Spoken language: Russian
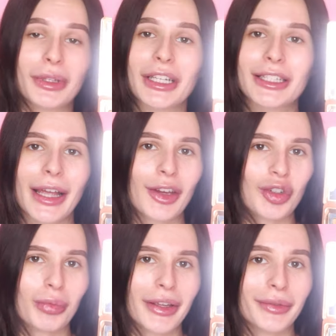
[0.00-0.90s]
с
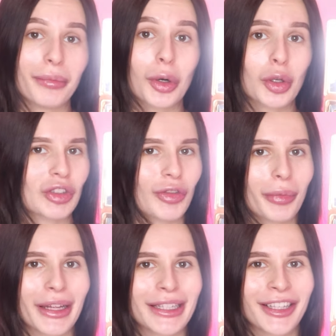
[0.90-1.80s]
потрясающими
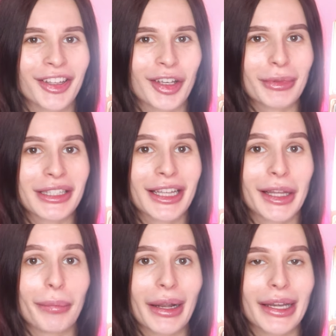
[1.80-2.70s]
бронзовыми оттенками с
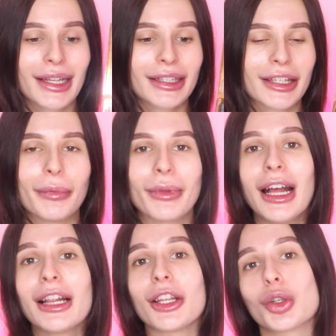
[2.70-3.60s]
этой палетки.
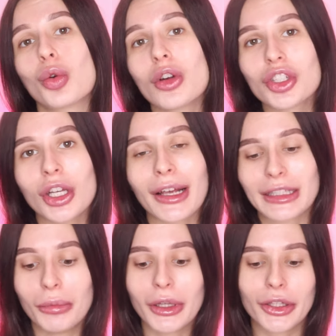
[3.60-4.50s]
На другой же
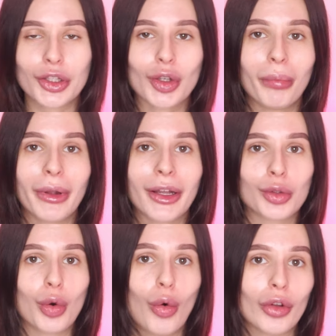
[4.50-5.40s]
глаз мы нанесем
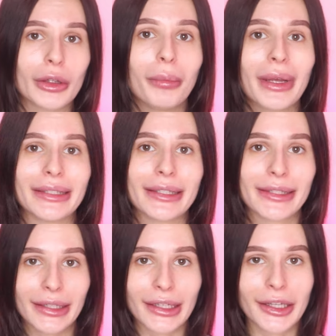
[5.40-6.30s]
палетку от Мэдди
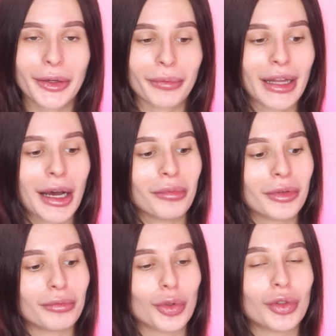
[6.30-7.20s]
Зиглер.
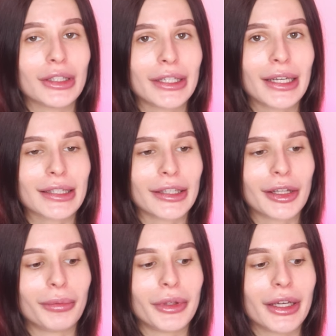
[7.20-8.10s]
Нам будут
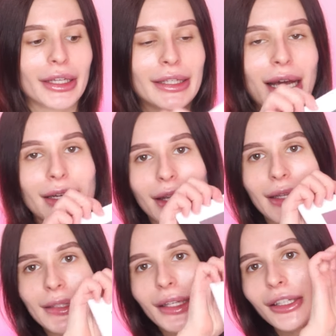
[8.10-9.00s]
интересны именно
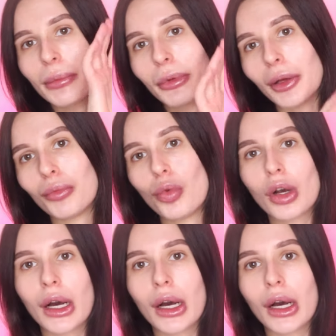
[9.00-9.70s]
яркие оттенки, потому